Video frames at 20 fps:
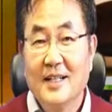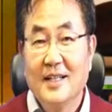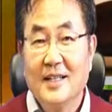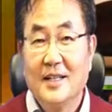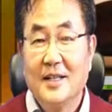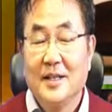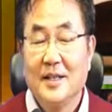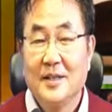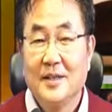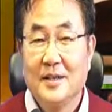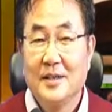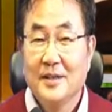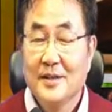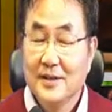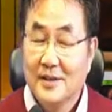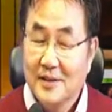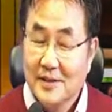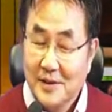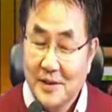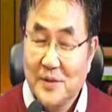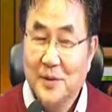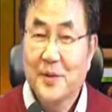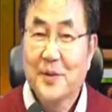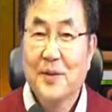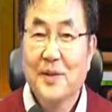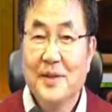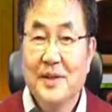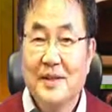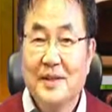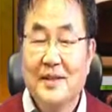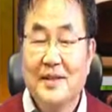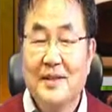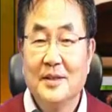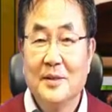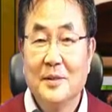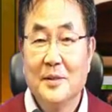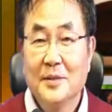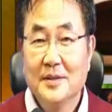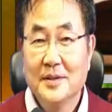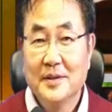어, 기독교인들
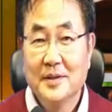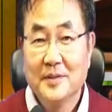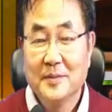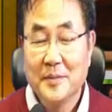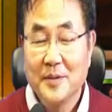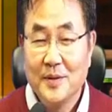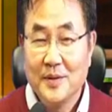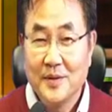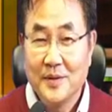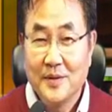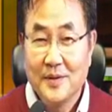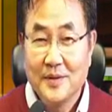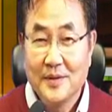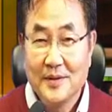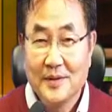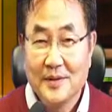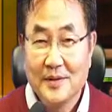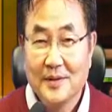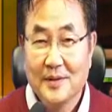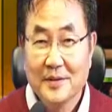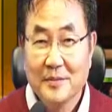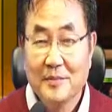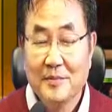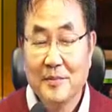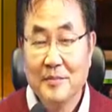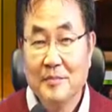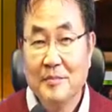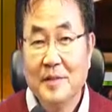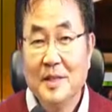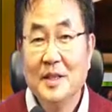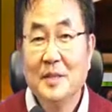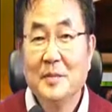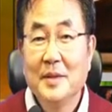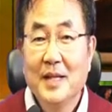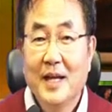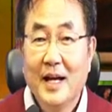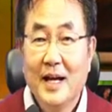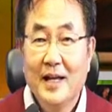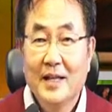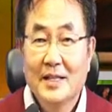혹은 뭐 어,
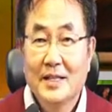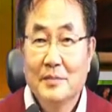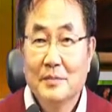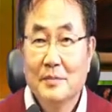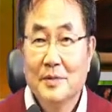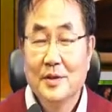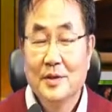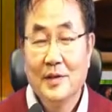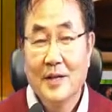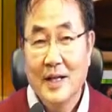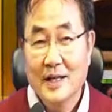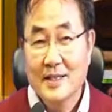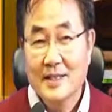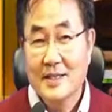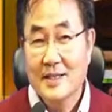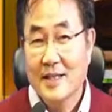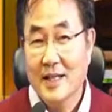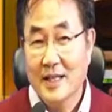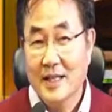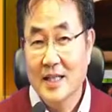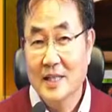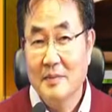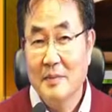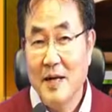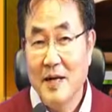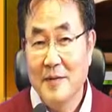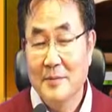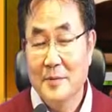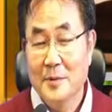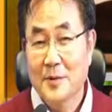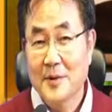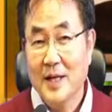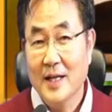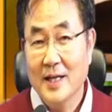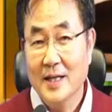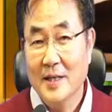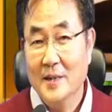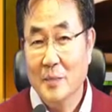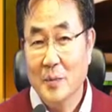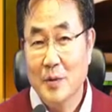믿음이 강하신 분들은 항상 자기 마음속에
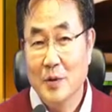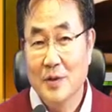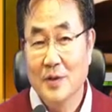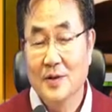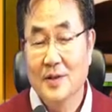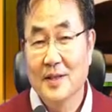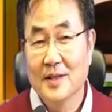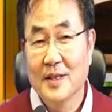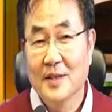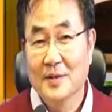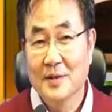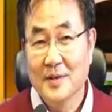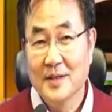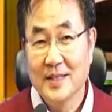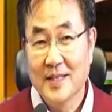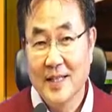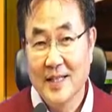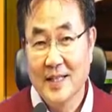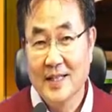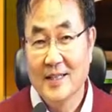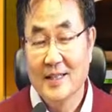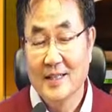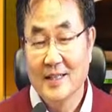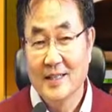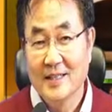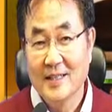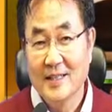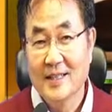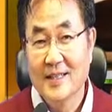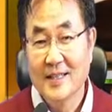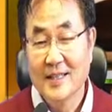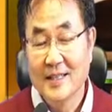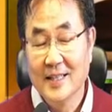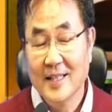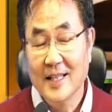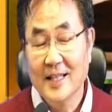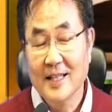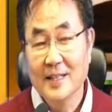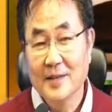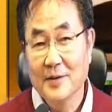하나님 모셨다고 얘기를
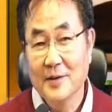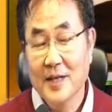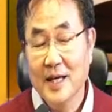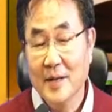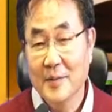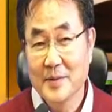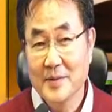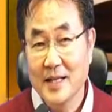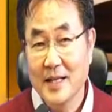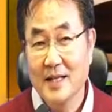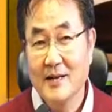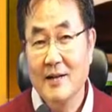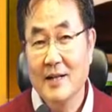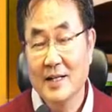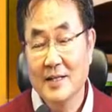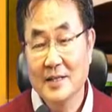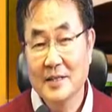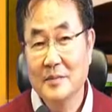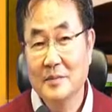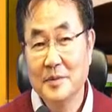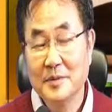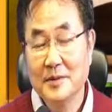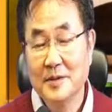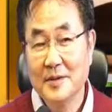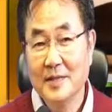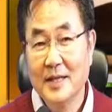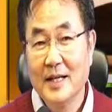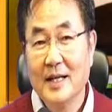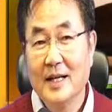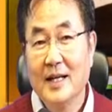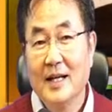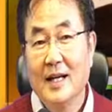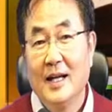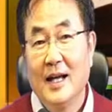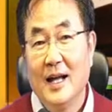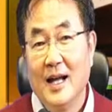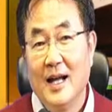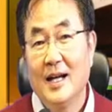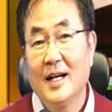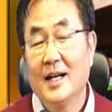드리는데 그렇게 하면 사용하시는 분은
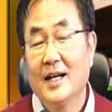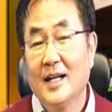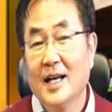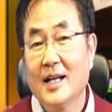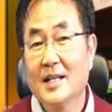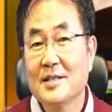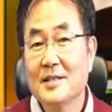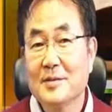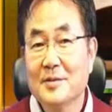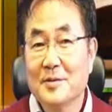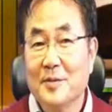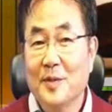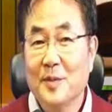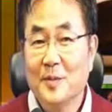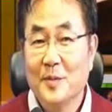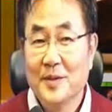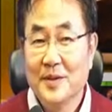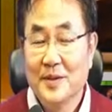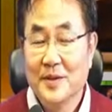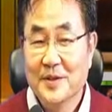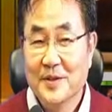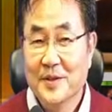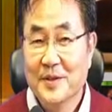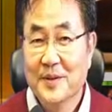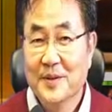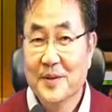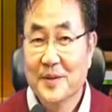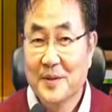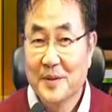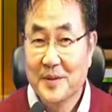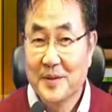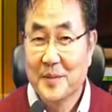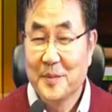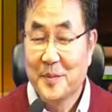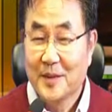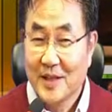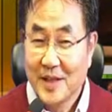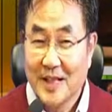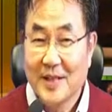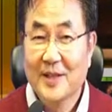악하게 하실 수가 없는 거죠. 어,
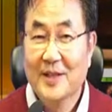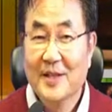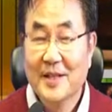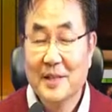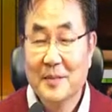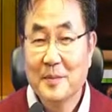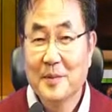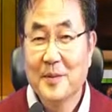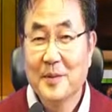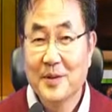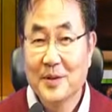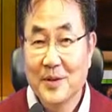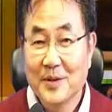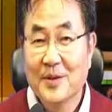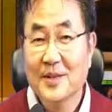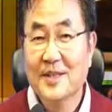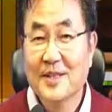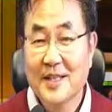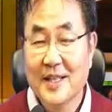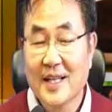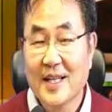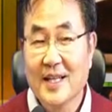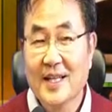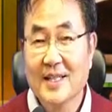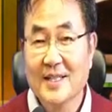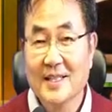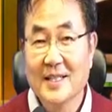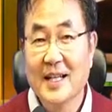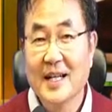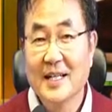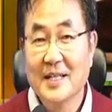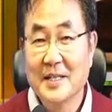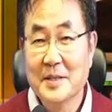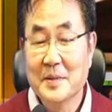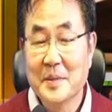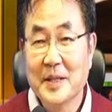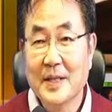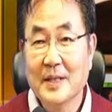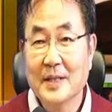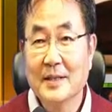뭐 당연히 뭐 저는 그렇게까지는
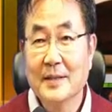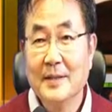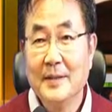아니지만은